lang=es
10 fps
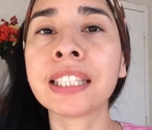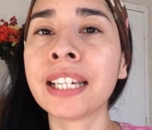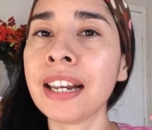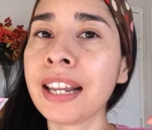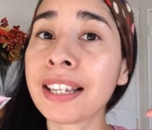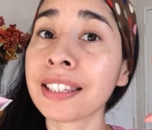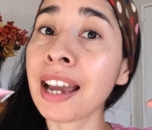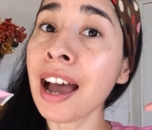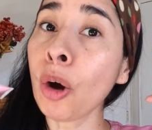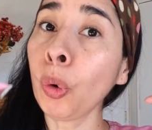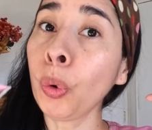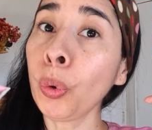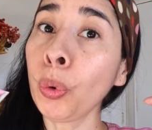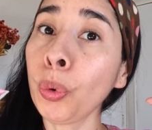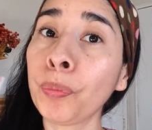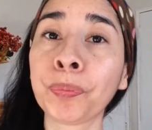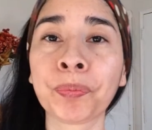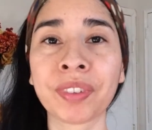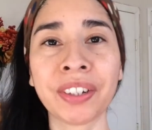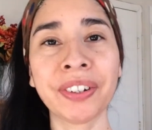díganle chau.
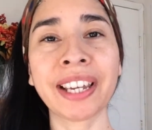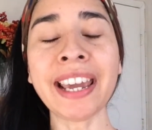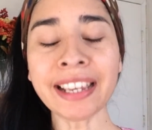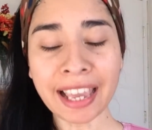¿ok?